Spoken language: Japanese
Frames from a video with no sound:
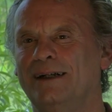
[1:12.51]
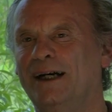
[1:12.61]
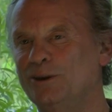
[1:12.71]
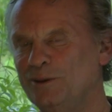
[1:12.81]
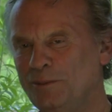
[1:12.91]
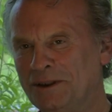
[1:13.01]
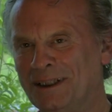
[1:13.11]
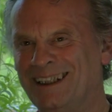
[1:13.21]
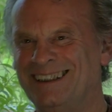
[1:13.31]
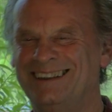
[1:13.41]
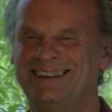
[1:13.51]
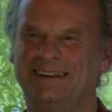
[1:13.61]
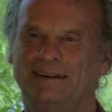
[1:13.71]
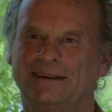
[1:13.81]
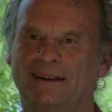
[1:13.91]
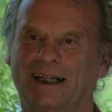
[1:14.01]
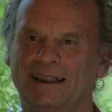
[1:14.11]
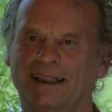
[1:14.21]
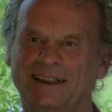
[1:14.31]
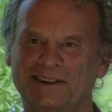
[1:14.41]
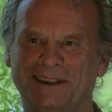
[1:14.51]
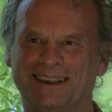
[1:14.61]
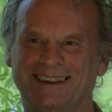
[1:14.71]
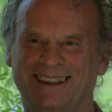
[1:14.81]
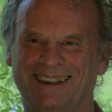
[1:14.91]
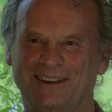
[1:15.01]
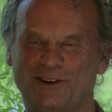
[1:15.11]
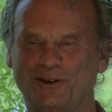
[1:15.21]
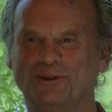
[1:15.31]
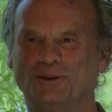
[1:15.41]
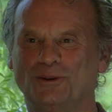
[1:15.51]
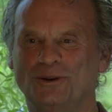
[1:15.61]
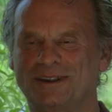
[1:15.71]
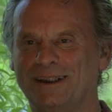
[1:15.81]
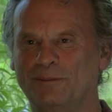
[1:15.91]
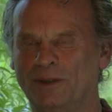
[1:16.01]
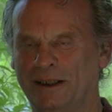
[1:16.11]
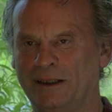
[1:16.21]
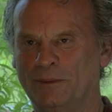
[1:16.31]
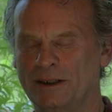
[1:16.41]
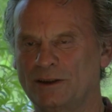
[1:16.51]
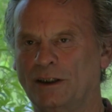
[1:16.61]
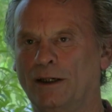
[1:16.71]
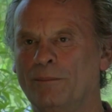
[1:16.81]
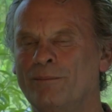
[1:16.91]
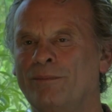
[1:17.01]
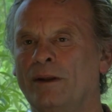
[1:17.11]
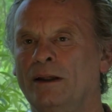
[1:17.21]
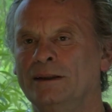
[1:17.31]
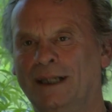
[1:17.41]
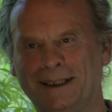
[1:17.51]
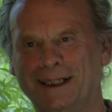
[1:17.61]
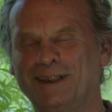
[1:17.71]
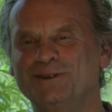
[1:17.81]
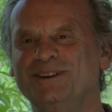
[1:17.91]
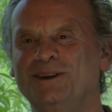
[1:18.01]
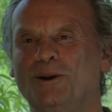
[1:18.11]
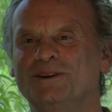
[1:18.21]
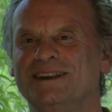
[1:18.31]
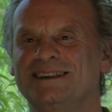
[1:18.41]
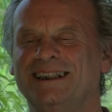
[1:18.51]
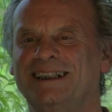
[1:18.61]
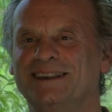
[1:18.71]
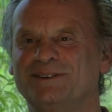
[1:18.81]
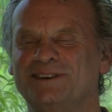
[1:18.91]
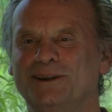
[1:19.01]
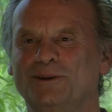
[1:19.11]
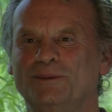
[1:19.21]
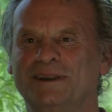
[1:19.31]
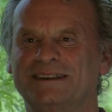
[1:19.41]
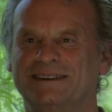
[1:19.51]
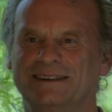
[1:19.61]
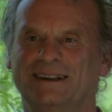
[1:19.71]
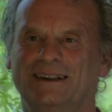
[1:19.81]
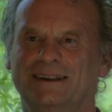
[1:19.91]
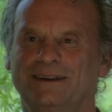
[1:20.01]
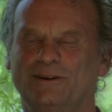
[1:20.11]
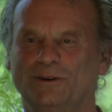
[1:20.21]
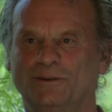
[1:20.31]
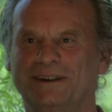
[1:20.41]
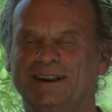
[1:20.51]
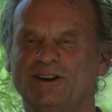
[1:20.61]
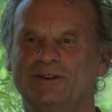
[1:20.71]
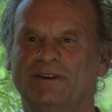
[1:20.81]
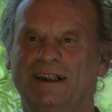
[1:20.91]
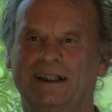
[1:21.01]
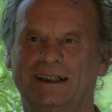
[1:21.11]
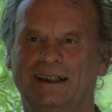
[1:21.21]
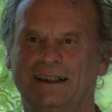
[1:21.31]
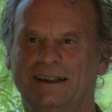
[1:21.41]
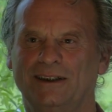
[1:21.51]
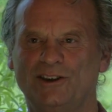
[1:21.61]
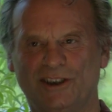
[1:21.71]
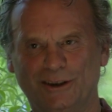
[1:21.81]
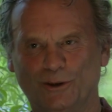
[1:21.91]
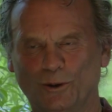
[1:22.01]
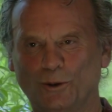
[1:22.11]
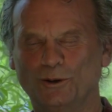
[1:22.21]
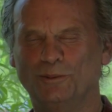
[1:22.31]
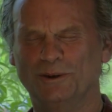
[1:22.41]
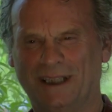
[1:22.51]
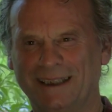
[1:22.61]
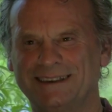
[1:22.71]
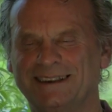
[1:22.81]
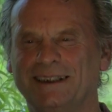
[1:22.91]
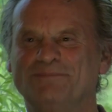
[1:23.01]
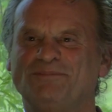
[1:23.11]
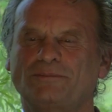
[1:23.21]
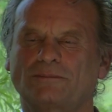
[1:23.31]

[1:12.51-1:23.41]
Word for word: ある意味で架け橋的な仕事をしてまいりました。長らく日本で生活しております。この私は、信徒のことも大好き。